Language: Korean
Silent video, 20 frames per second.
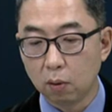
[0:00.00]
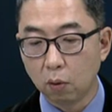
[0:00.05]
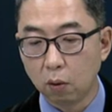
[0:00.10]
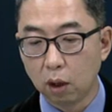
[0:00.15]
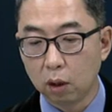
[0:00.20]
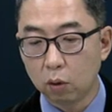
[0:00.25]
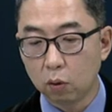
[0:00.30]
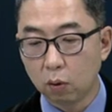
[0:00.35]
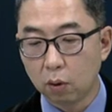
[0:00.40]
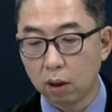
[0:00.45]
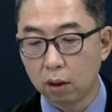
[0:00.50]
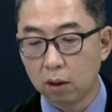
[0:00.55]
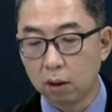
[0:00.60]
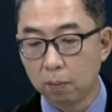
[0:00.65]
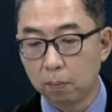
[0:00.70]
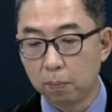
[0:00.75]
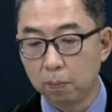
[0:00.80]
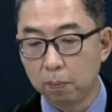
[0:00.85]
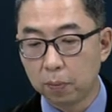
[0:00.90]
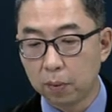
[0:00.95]
오랫동안 이
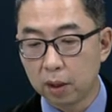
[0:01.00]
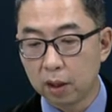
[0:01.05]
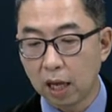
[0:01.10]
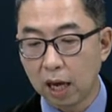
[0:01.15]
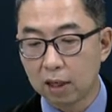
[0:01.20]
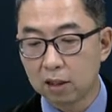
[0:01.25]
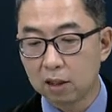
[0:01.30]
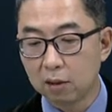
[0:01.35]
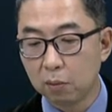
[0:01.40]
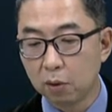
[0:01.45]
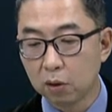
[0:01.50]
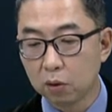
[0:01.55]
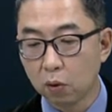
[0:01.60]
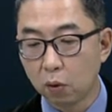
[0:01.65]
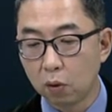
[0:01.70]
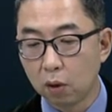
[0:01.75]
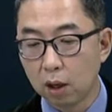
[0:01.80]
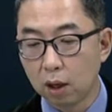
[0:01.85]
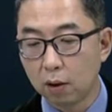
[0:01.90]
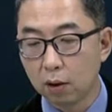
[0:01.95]
다지면서
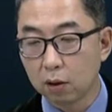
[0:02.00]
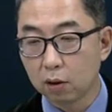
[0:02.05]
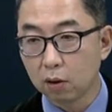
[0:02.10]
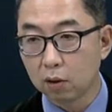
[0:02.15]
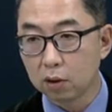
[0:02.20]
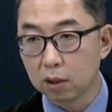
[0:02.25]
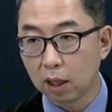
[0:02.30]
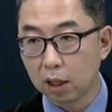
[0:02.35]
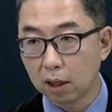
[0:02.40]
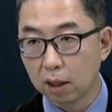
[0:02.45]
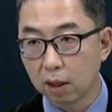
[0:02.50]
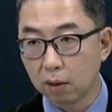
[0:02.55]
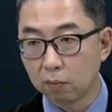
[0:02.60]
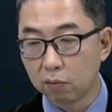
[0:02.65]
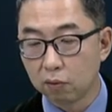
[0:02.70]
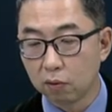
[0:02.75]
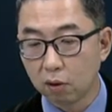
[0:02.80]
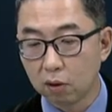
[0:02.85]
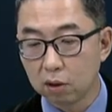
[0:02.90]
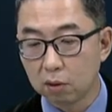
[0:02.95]
올라왔던 자리가
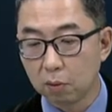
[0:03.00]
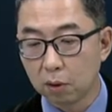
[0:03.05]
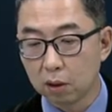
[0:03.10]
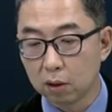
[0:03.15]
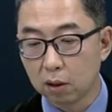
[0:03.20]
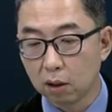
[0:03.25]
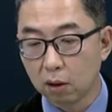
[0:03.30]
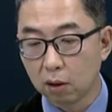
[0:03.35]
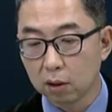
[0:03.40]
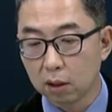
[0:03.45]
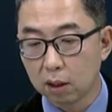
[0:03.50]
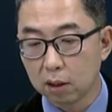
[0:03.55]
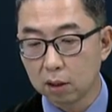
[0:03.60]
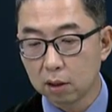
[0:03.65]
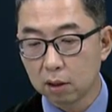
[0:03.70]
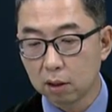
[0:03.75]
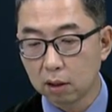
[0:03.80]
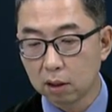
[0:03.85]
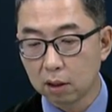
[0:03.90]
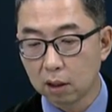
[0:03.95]
무너지면서
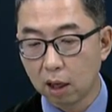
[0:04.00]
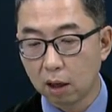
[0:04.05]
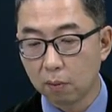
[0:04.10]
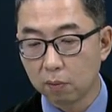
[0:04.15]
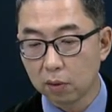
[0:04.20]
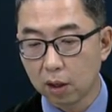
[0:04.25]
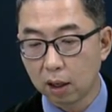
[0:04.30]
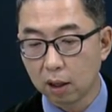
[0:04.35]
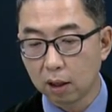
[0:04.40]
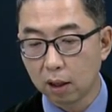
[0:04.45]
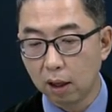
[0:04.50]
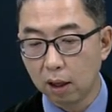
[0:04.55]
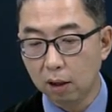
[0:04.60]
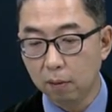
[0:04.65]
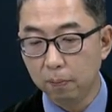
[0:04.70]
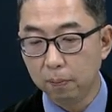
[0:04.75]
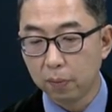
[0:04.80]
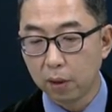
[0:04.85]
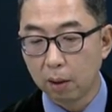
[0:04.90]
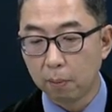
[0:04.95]
사실은 그 다음 단계인
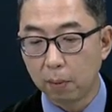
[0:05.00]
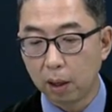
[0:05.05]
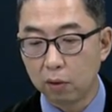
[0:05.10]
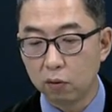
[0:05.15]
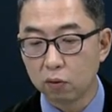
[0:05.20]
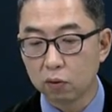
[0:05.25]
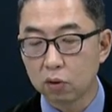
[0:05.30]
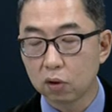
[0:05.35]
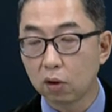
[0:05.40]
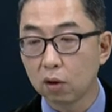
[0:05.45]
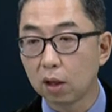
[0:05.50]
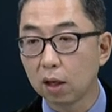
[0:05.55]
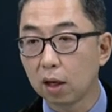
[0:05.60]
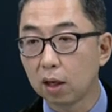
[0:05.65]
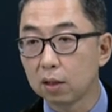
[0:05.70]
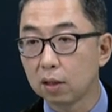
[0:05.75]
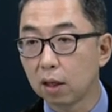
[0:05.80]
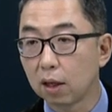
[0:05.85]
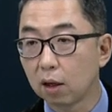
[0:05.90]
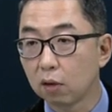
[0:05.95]

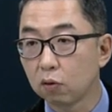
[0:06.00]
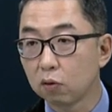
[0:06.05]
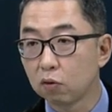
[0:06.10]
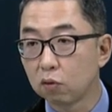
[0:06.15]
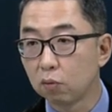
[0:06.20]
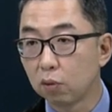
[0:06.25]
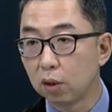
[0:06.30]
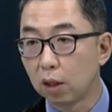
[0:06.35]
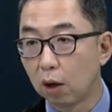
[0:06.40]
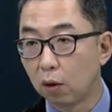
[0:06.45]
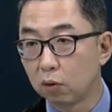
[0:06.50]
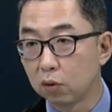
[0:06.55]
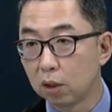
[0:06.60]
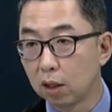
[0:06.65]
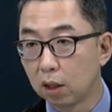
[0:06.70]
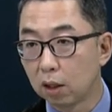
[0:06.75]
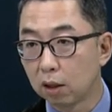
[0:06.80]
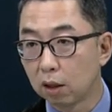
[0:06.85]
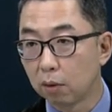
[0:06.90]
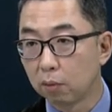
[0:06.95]
16,000원대까지 하락도 충분히 나올 수
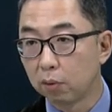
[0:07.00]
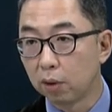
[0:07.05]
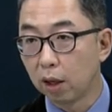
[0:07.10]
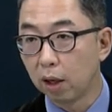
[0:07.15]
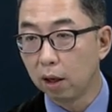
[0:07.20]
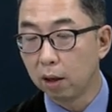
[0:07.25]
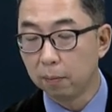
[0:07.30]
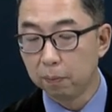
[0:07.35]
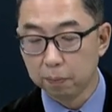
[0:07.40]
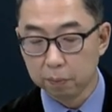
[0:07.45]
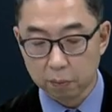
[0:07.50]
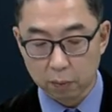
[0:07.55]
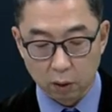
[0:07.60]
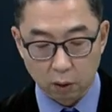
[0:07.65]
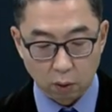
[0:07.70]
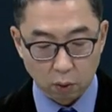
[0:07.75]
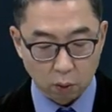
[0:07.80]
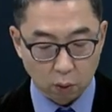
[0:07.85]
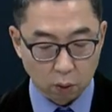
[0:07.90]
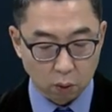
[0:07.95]
있기 때문에
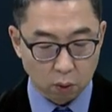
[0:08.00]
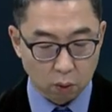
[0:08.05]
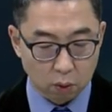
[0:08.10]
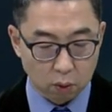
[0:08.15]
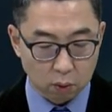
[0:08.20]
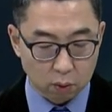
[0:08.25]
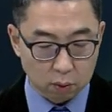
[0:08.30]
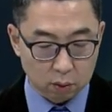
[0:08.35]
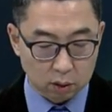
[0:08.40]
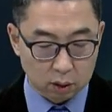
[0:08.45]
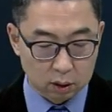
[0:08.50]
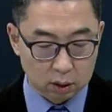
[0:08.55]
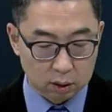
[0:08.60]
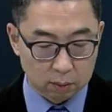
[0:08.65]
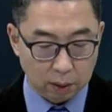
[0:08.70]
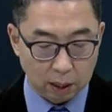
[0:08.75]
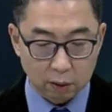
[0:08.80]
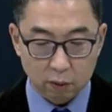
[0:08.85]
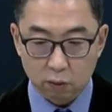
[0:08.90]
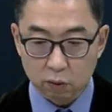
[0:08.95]
뭐 고그
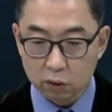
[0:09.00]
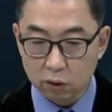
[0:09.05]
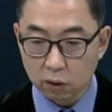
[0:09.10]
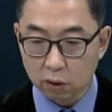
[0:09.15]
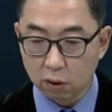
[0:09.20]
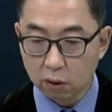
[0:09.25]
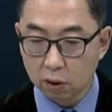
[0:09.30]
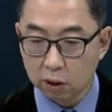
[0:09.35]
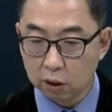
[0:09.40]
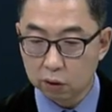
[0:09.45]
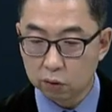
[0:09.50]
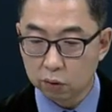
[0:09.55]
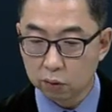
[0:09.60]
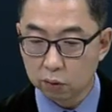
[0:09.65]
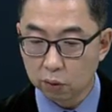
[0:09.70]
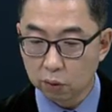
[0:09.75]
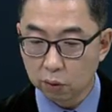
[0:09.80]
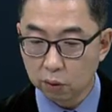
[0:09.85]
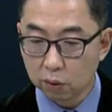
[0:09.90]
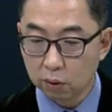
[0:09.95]
19,000원을
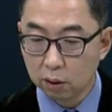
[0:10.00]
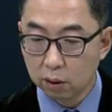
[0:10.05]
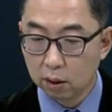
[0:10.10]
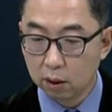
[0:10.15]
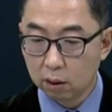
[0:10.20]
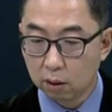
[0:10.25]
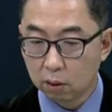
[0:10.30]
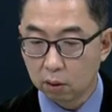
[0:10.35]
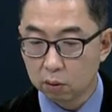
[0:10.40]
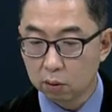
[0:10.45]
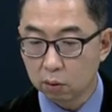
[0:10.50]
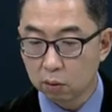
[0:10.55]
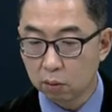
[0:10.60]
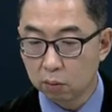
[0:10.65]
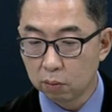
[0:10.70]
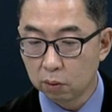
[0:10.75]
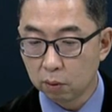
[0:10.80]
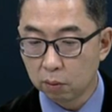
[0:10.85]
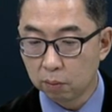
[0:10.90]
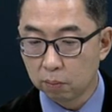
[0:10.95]
기준으로 어,
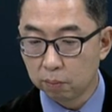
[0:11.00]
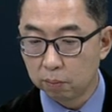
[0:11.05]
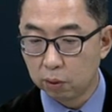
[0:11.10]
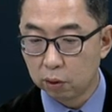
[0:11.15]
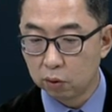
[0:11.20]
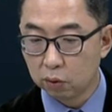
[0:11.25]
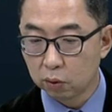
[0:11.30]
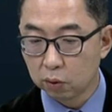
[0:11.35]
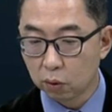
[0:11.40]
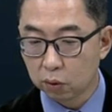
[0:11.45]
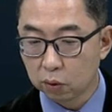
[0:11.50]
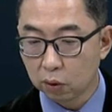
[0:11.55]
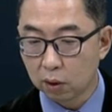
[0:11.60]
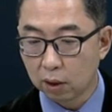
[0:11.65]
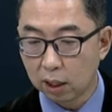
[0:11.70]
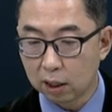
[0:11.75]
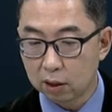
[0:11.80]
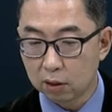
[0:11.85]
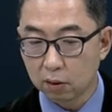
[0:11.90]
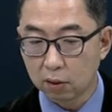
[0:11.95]
조금 좀 비중
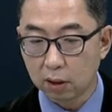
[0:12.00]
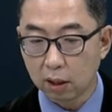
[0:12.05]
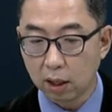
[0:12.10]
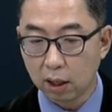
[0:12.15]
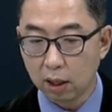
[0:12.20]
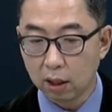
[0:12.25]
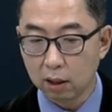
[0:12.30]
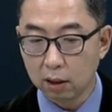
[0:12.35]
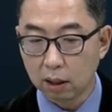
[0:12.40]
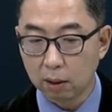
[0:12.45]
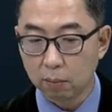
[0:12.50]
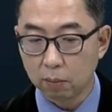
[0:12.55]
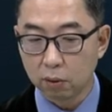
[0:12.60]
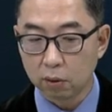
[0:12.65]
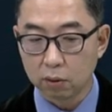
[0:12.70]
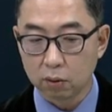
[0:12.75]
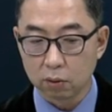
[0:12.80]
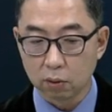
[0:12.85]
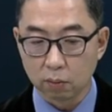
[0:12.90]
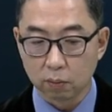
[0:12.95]
조절을 하시거나
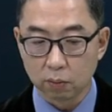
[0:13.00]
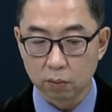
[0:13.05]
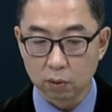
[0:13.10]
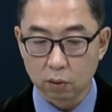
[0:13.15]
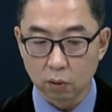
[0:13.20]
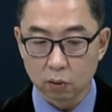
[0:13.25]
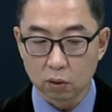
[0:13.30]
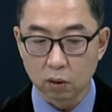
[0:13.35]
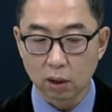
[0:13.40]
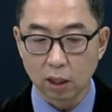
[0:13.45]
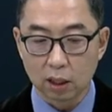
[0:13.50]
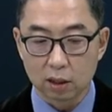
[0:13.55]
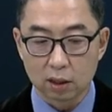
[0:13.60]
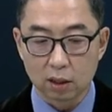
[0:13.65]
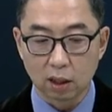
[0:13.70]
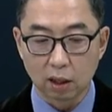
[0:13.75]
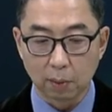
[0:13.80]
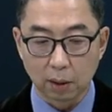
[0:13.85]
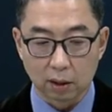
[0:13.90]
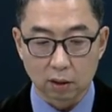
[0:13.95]
한번 좀 손절을
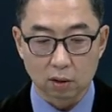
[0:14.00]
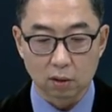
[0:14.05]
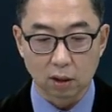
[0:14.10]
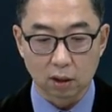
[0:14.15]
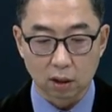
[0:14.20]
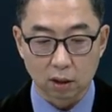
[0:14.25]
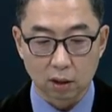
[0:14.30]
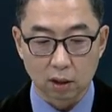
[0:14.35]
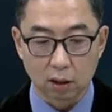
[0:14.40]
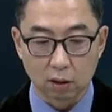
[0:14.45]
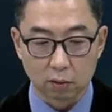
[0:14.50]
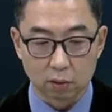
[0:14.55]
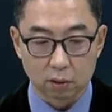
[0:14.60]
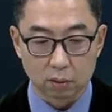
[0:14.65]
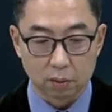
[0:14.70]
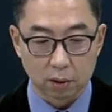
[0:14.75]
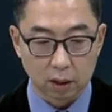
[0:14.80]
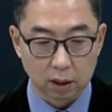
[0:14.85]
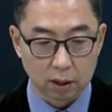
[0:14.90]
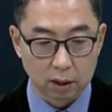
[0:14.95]
하시는 게 맞을 것 같다 생각하고
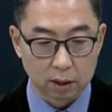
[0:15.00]
있습니다.